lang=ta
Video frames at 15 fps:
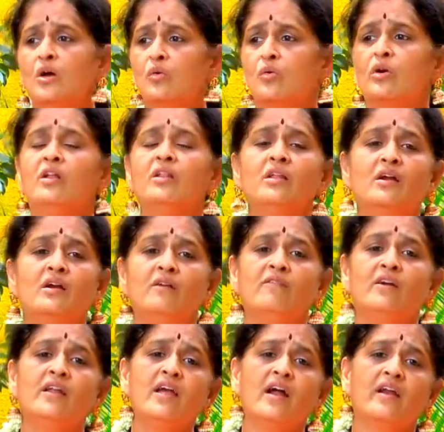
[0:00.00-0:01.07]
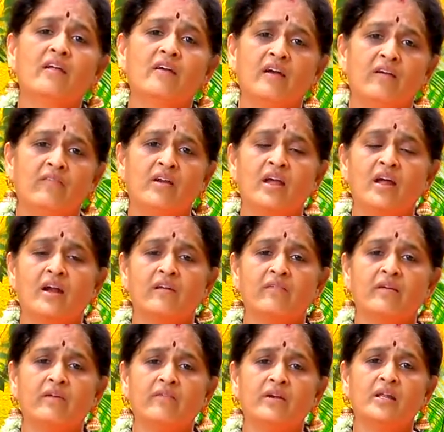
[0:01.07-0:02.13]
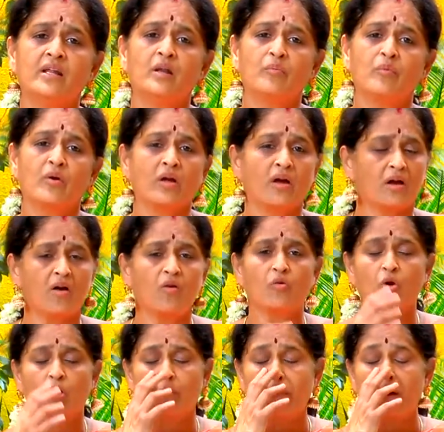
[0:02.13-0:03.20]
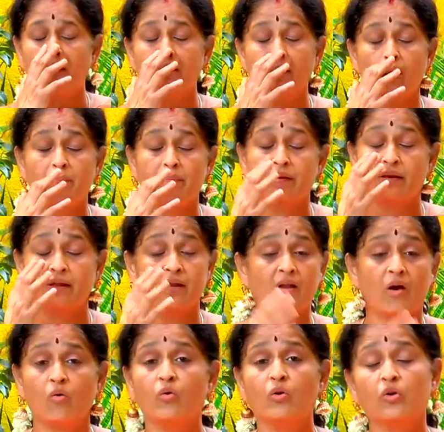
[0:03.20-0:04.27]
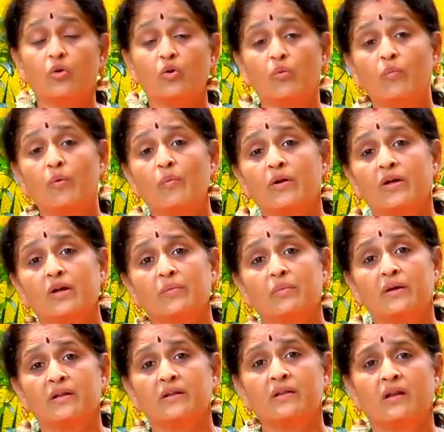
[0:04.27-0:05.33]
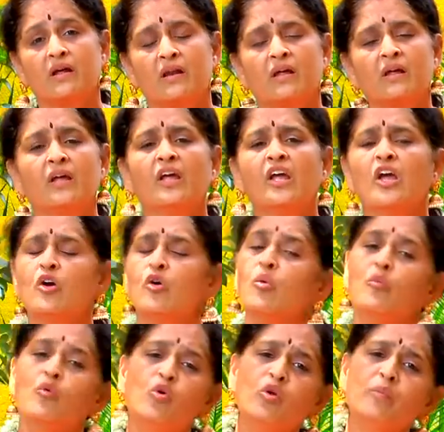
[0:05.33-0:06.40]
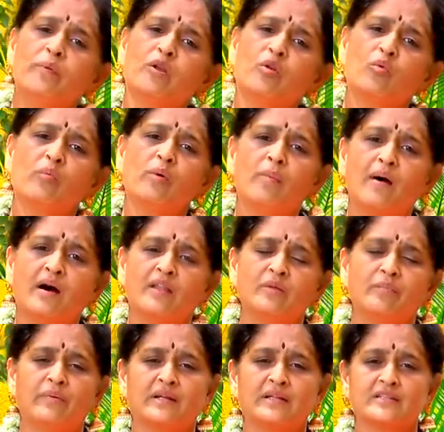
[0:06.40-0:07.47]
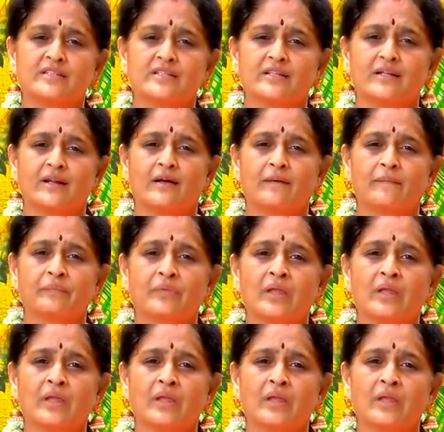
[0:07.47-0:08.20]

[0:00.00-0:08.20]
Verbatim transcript: குழந்தைகள் விளையாட விளையாடவே வெளியில் போனாக்கா அவங்க பாதுகாப்பு இல்லையேன்னு அவங்களுக்கும் ரொம்ப முடக்கப்பட்டதுனால இவங்க மூணு பேர் ரொம்ப பாதிப்படைஞ்சிருக்கிறாங்க